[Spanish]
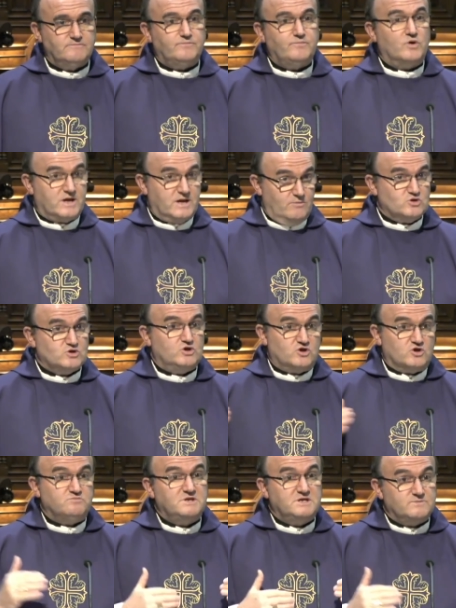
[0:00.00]
porque
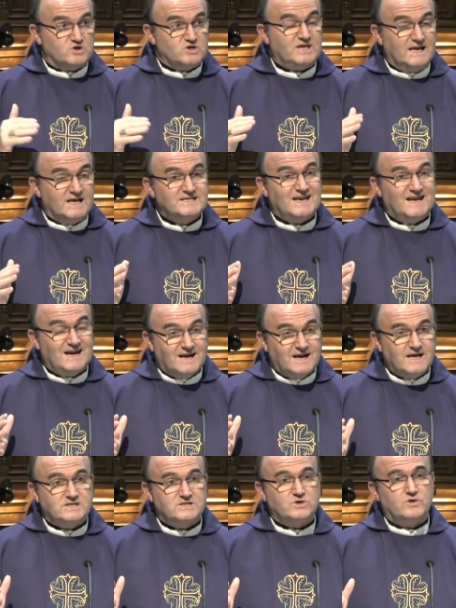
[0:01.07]
vosotros mismos tenéis el
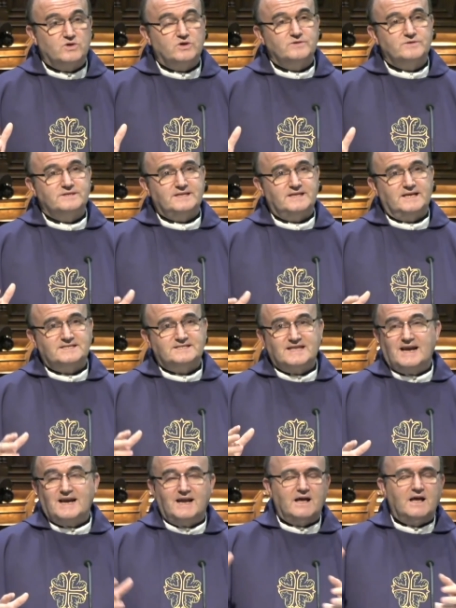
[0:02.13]
riesgo ¿no? de
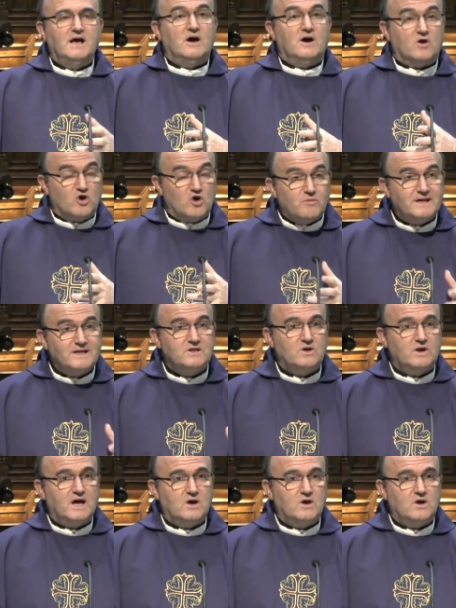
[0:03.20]
estarle robando la